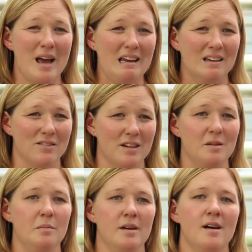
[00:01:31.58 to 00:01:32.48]
Nuestro
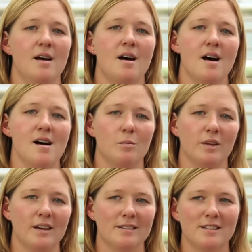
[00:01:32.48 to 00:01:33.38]
almacén no es tan
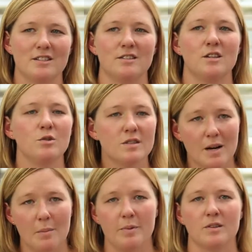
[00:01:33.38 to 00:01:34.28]
confiable como
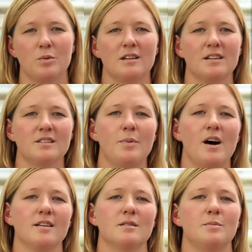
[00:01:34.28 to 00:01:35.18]
quisiéramos, por lo
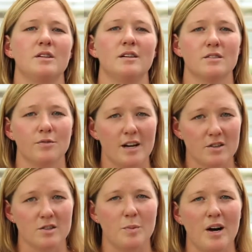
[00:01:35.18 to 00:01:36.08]
cual nos gusta
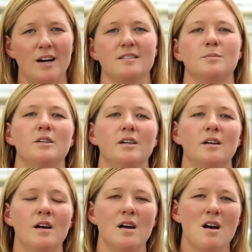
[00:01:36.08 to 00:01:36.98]
utilizar los
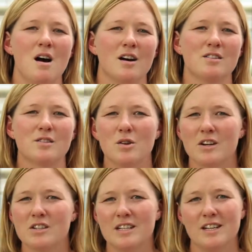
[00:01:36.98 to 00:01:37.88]
nematodos lo más
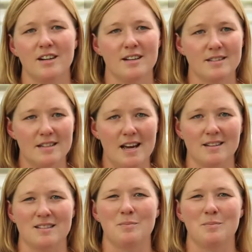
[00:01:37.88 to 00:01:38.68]
rápido que sea posible.